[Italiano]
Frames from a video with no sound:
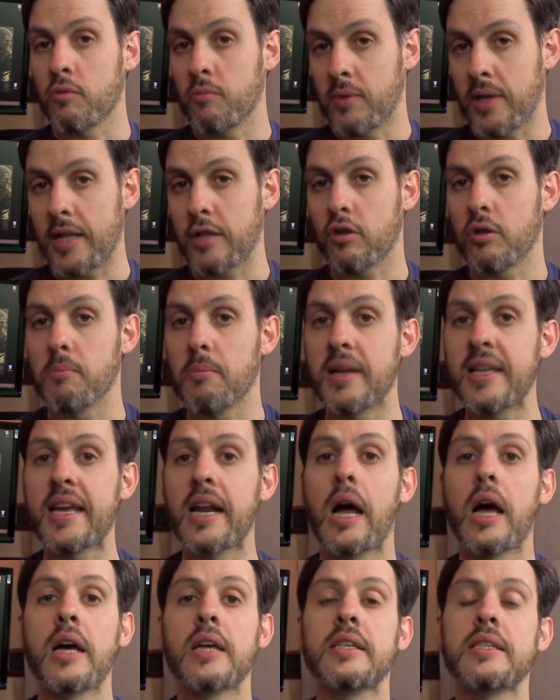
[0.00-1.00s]
eh, in,
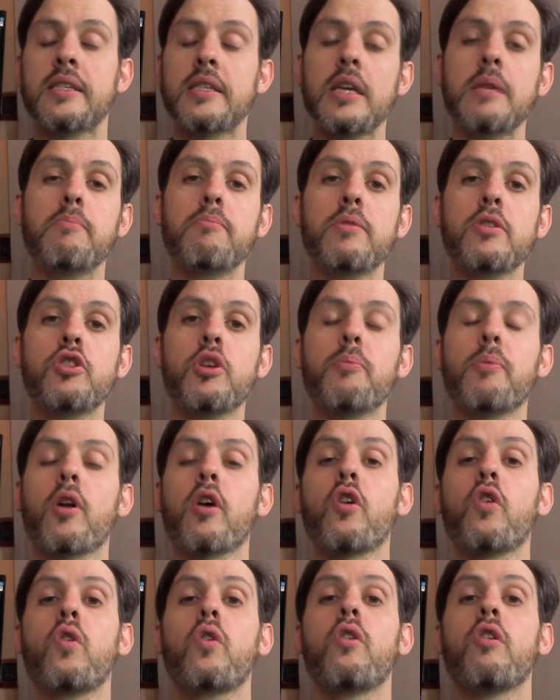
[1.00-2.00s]
maniera semplice
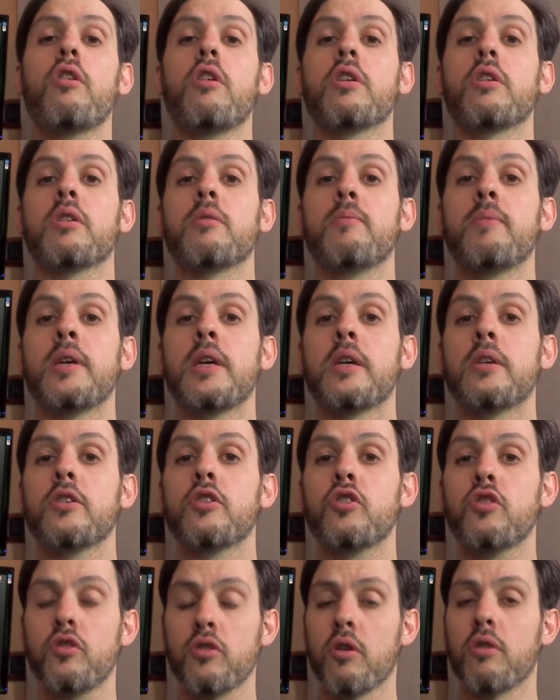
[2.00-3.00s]
però come
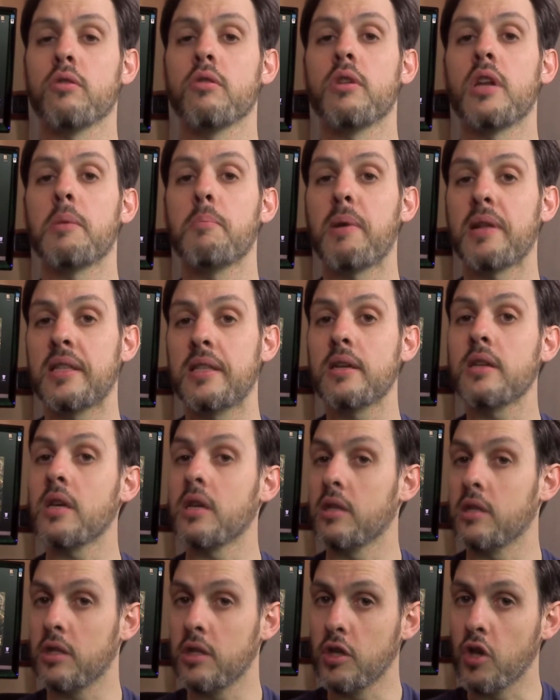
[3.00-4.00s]
sono le
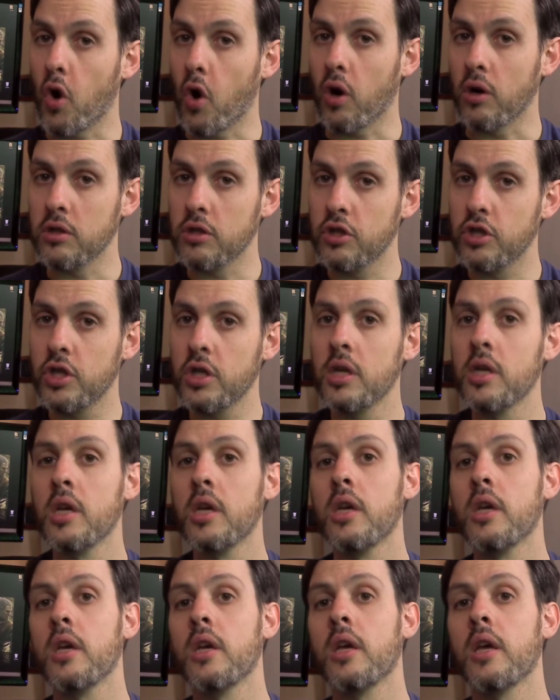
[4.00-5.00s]
batterie di oggi
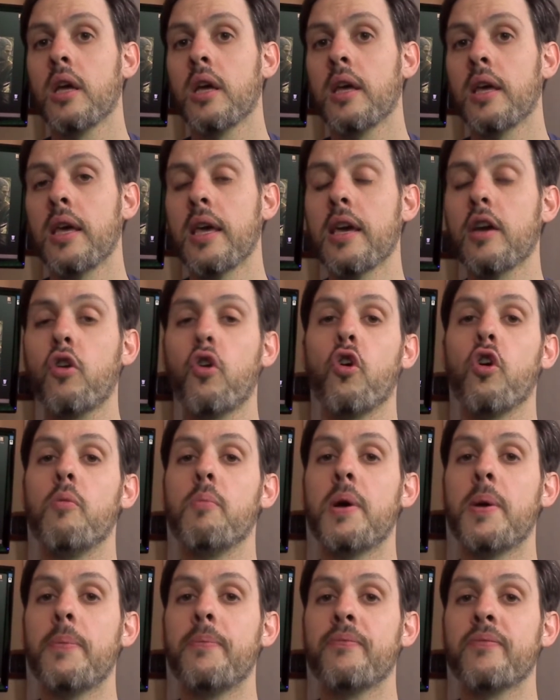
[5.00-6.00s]
e
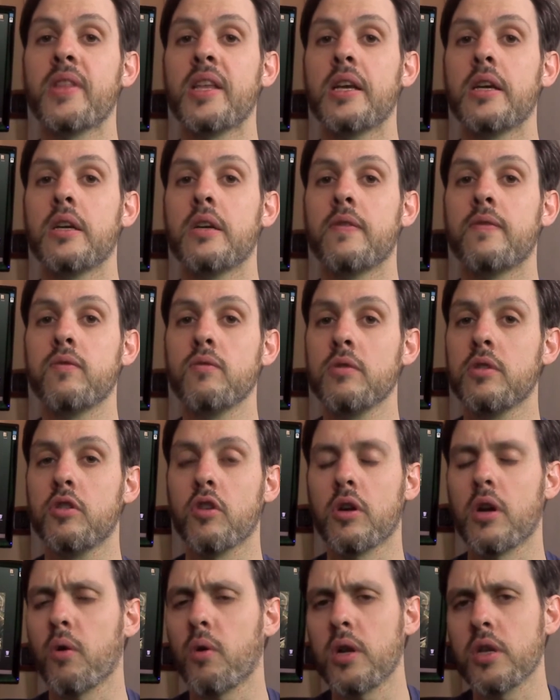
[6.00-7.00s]
come
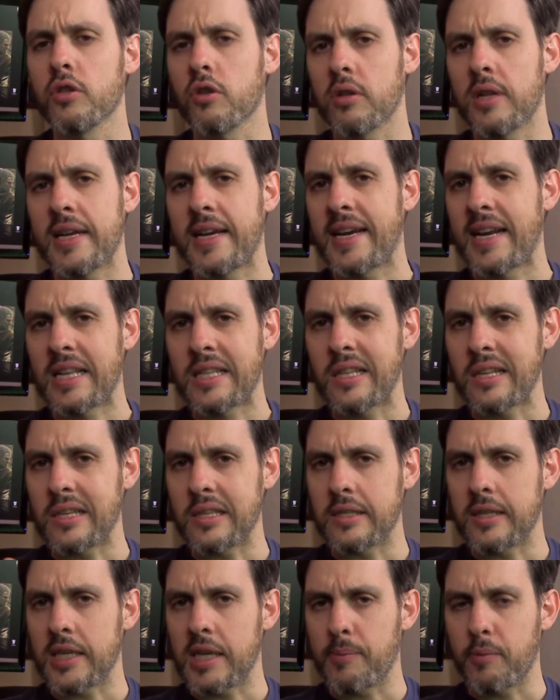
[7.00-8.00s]
funzionano, quali sono le
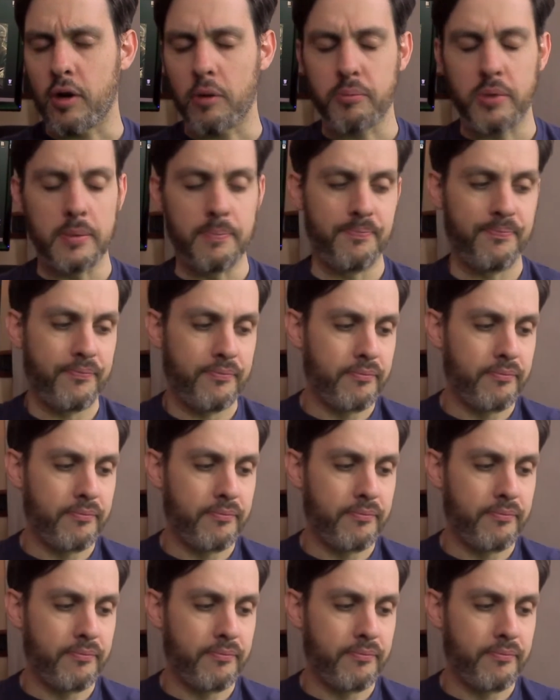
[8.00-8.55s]
caratteristiche proprie.